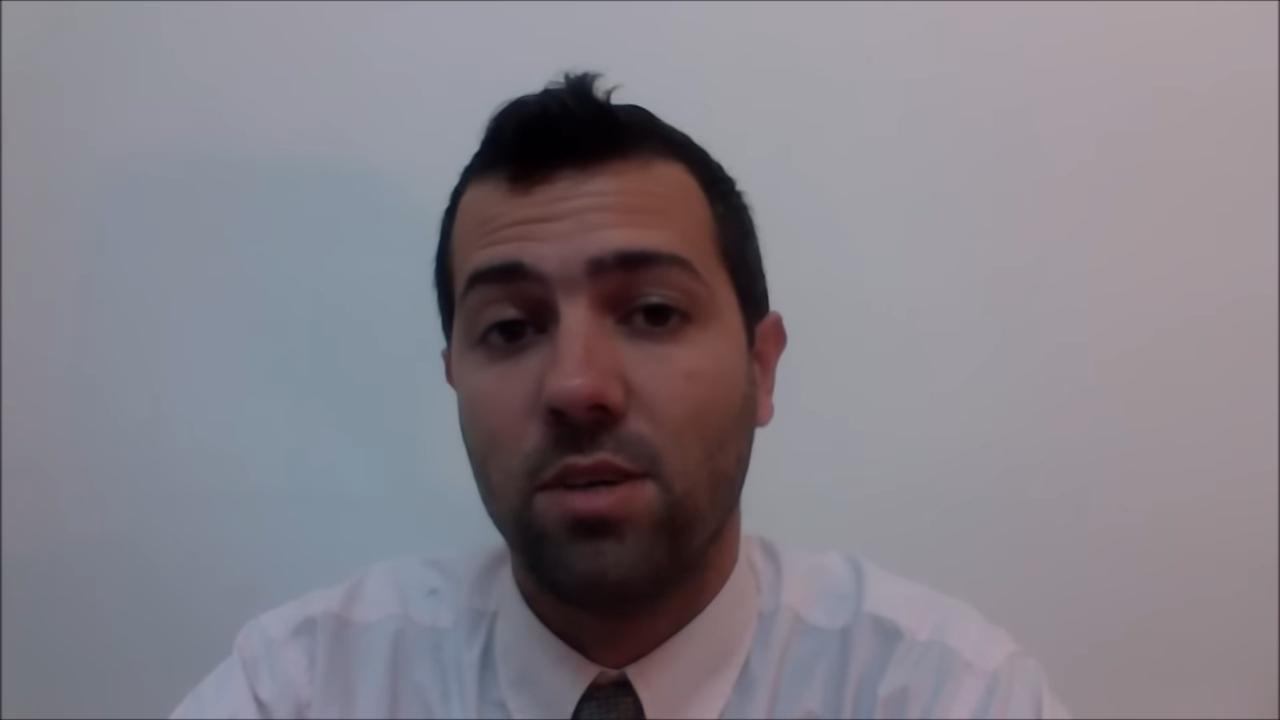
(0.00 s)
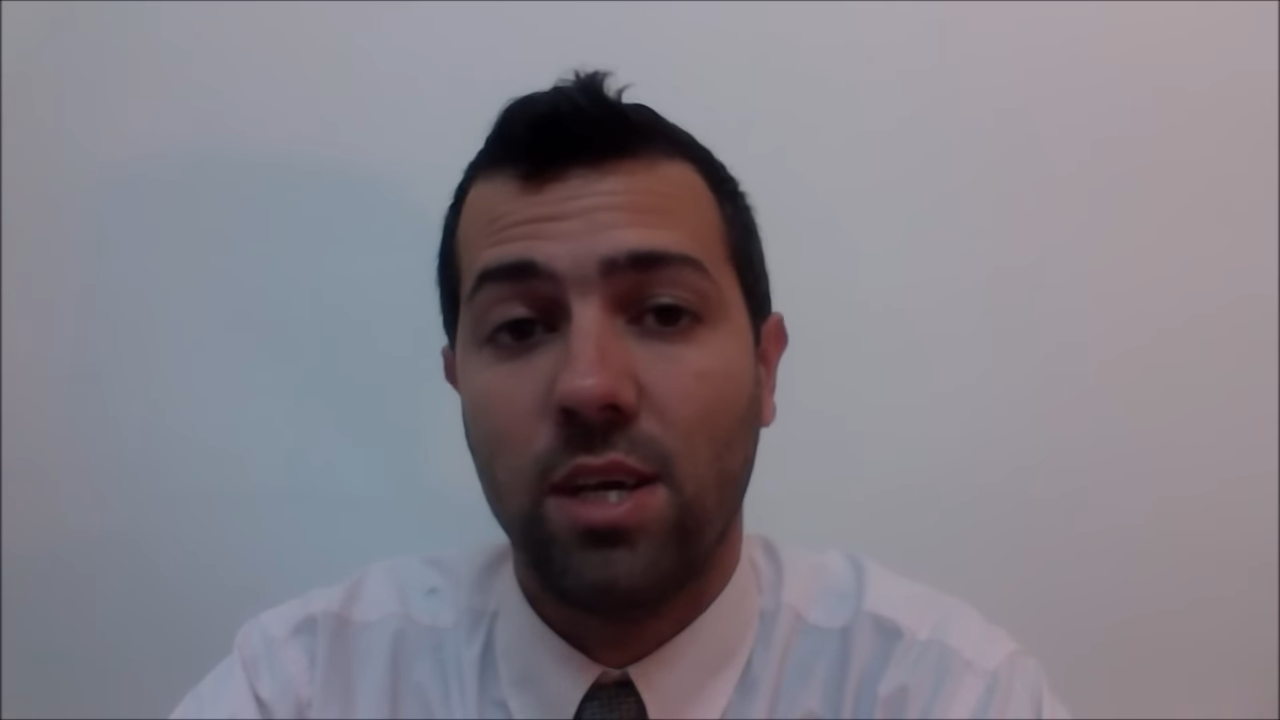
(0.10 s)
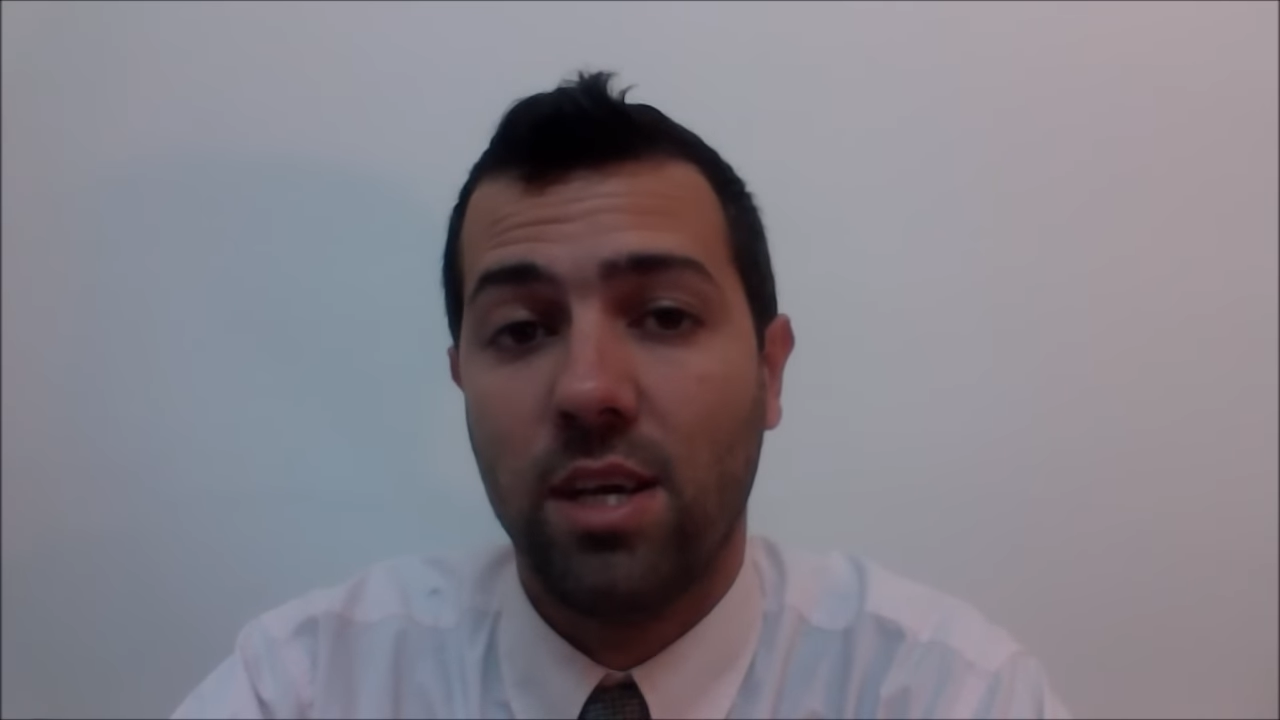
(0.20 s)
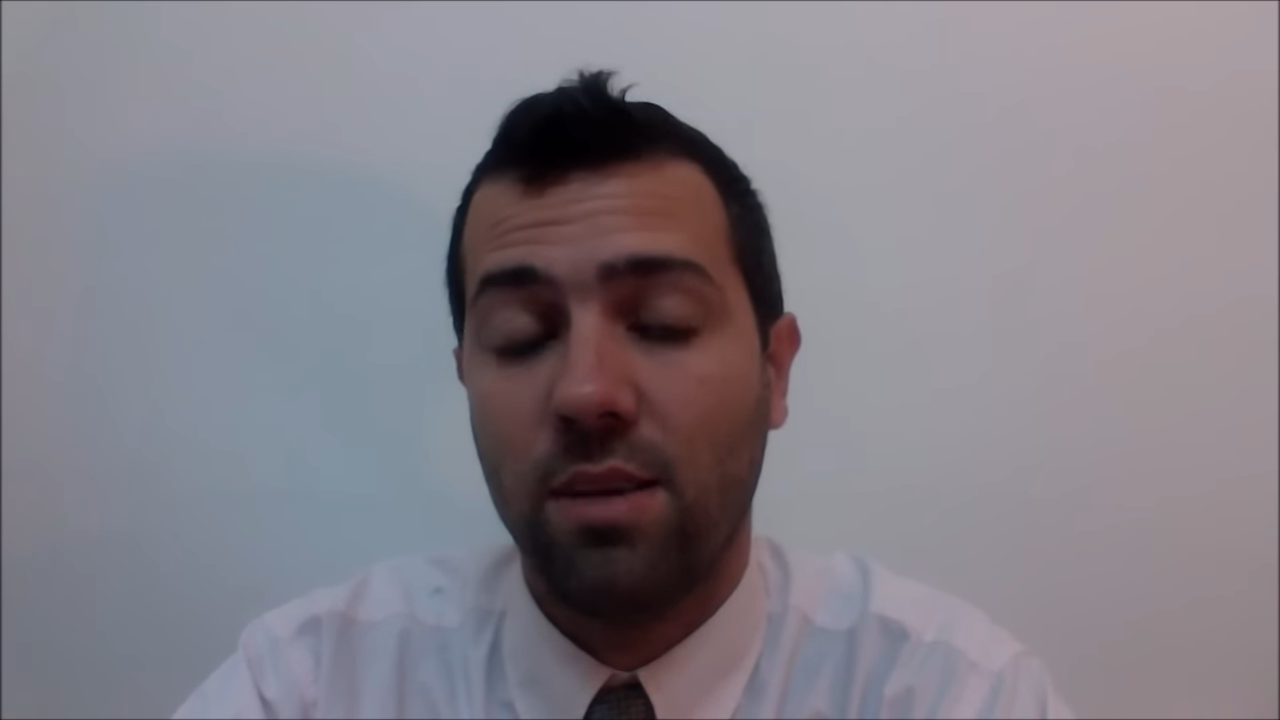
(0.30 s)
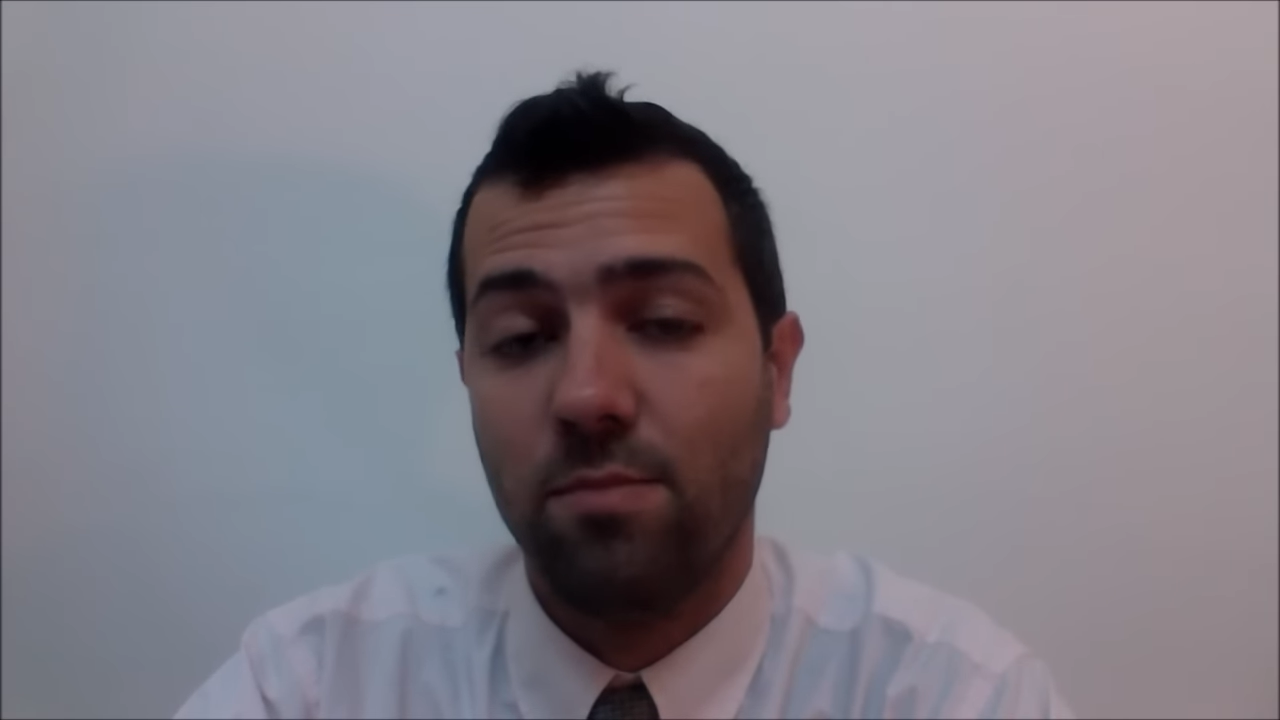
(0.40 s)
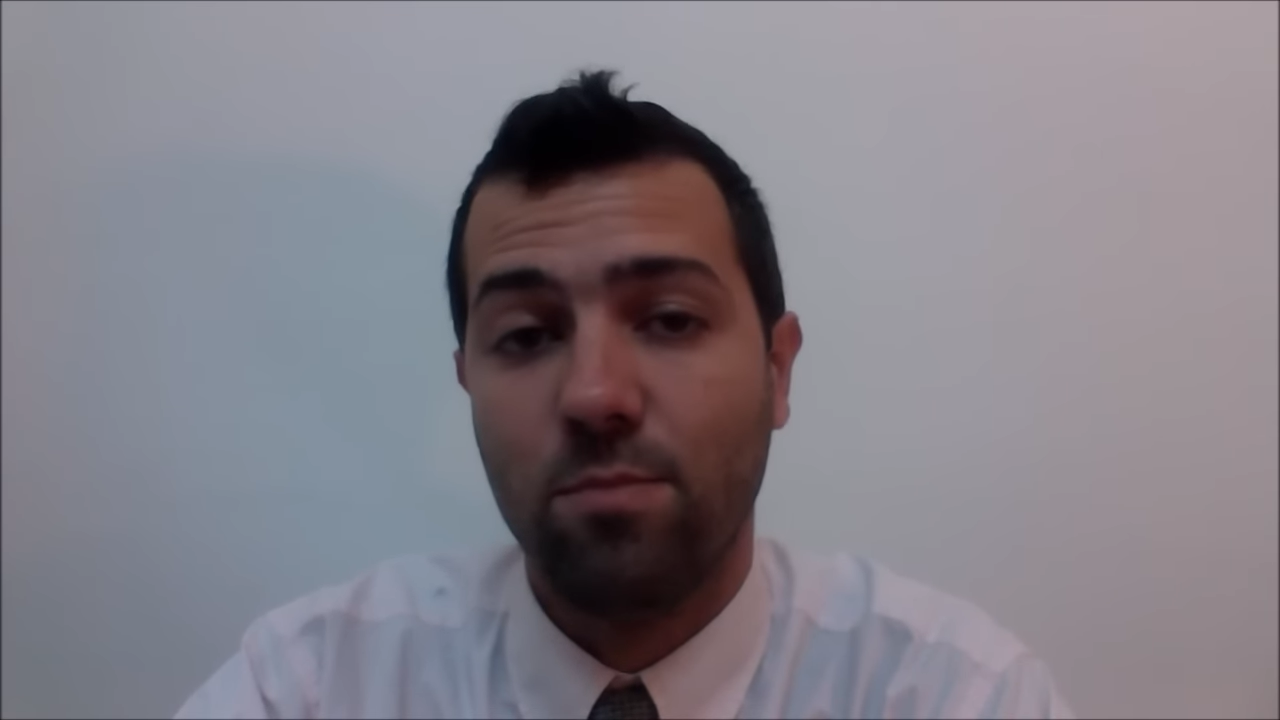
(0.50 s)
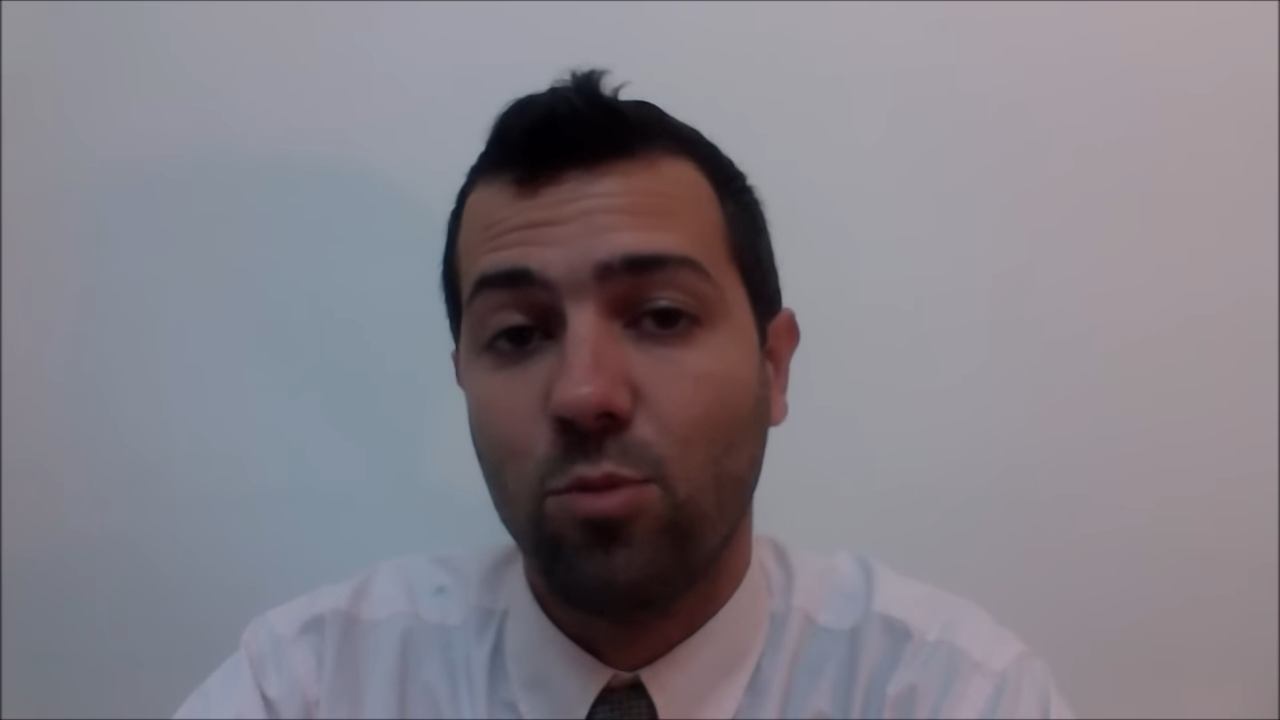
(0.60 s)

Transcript: en